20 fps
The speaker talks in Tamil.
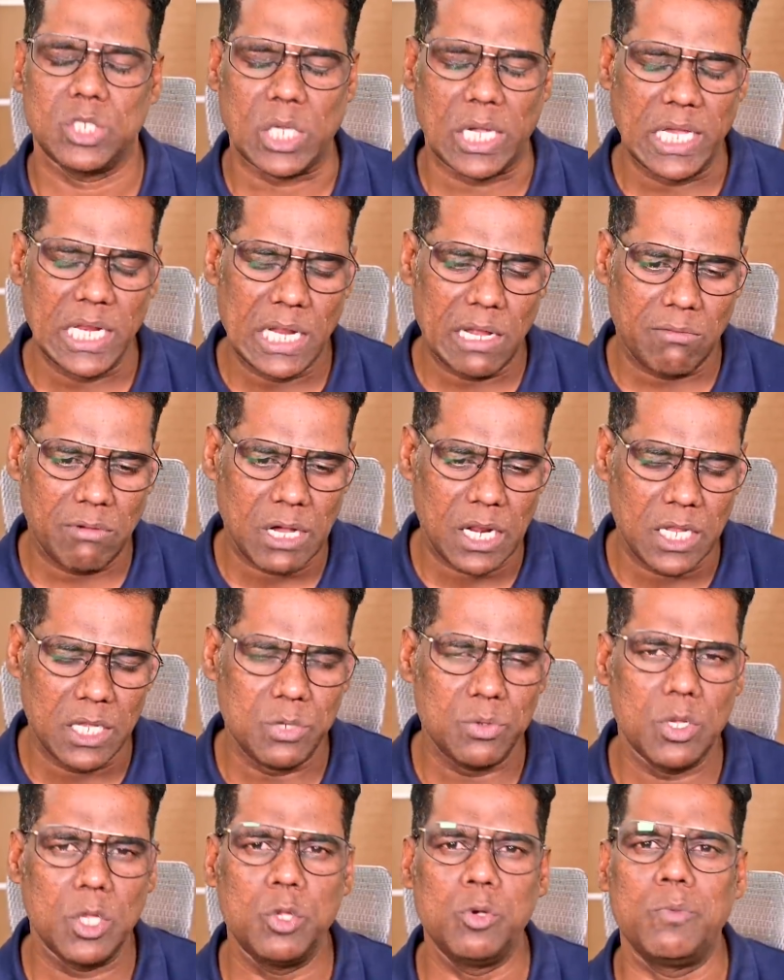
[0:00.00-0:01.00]

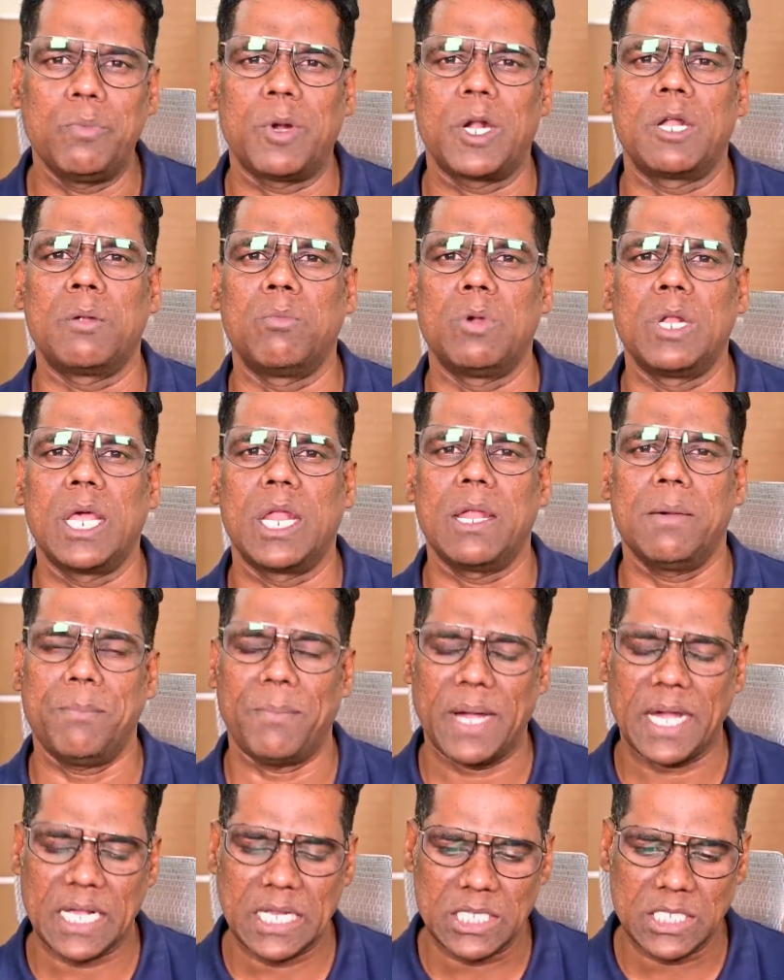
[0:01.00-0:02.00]
சைனாவாலையும் எதுவும் பண்ண முடியலை
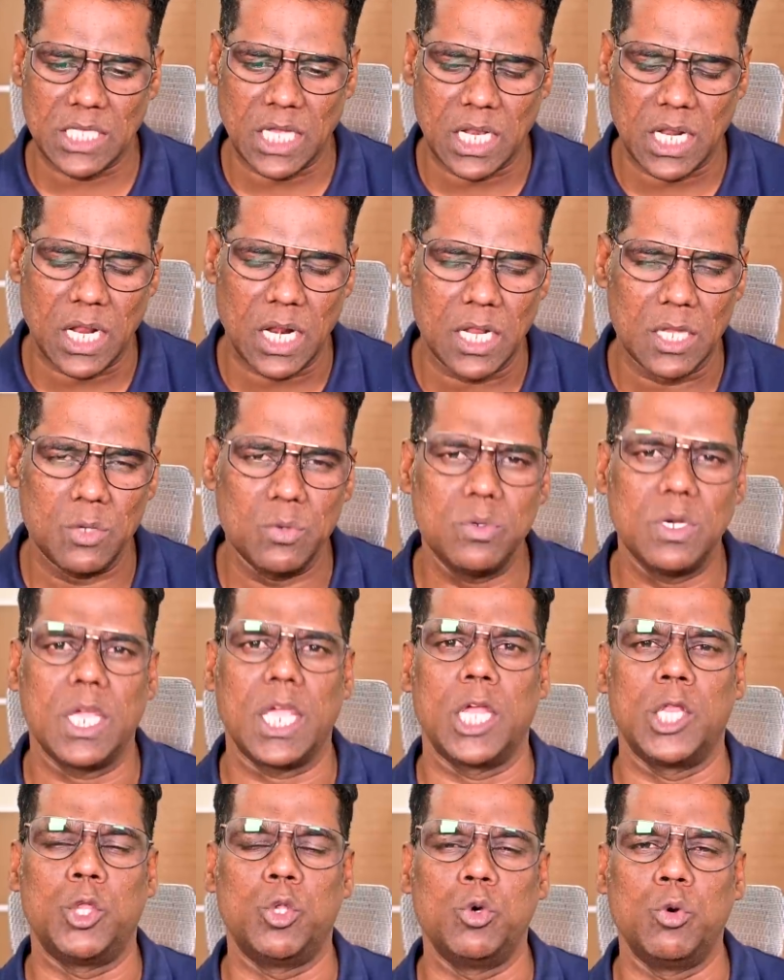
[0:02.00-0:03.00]
பாகிஸ்தானாலையும்
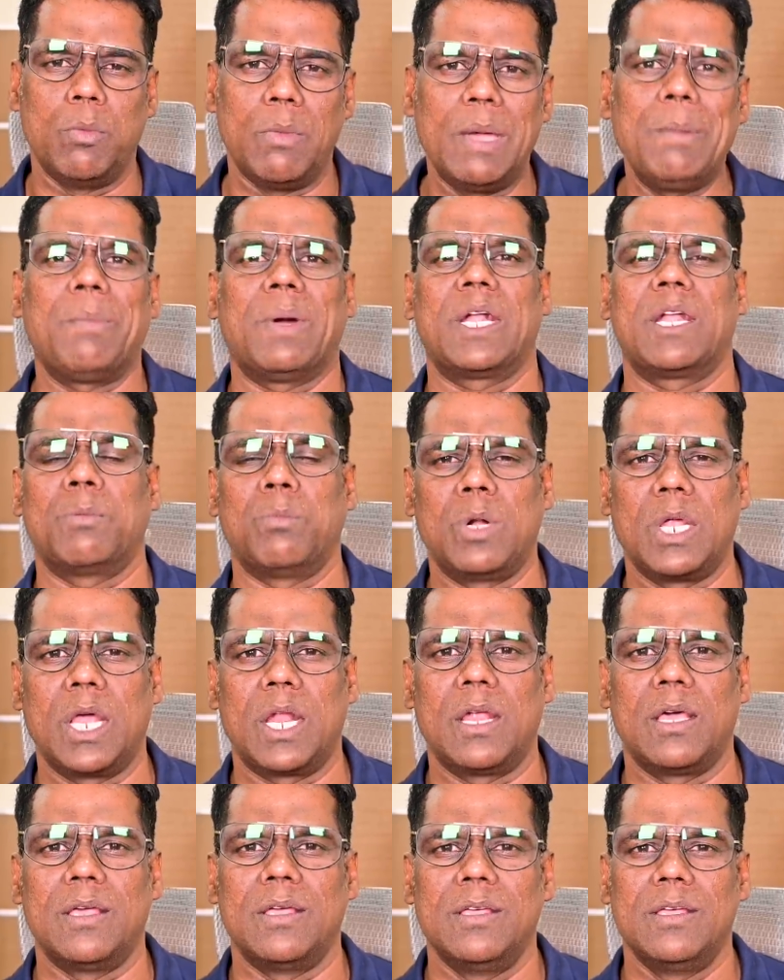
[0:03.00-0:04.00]
எதுவுமே பண்ண
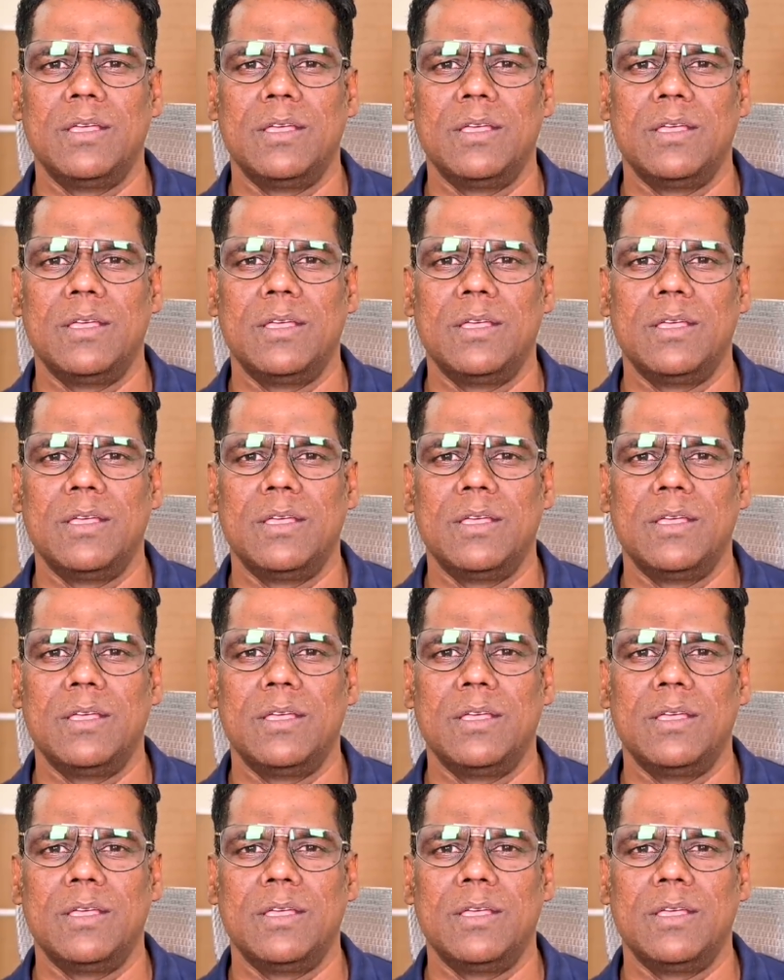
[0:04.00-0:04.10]
முடியலை